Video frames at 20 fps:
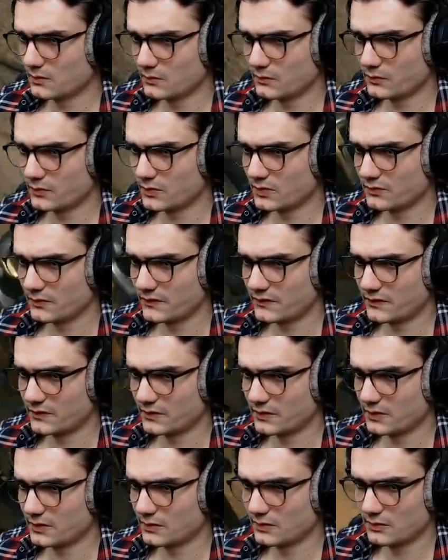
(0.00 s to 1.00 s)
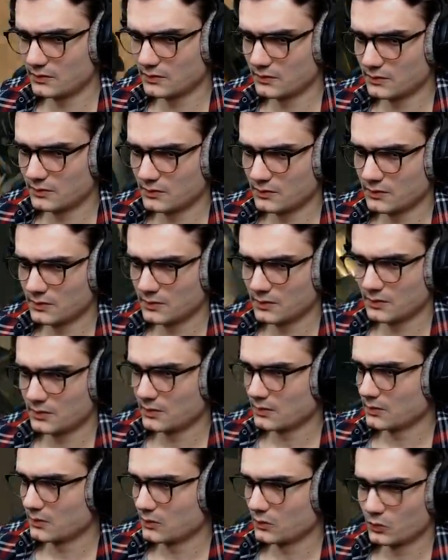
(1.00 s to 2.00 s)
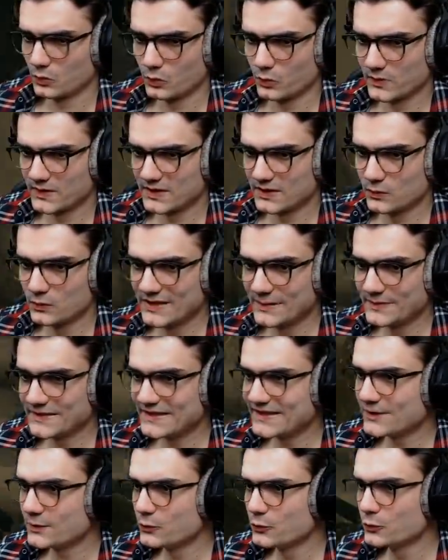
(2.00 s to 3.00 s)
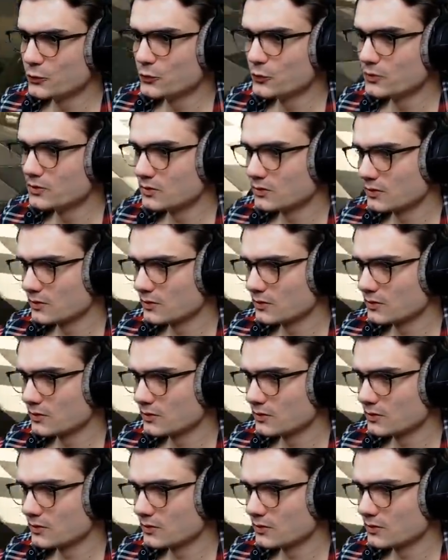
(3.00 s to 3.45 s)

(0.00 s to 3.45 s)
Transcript: On peut avancer. Tranquillou les petits loulous.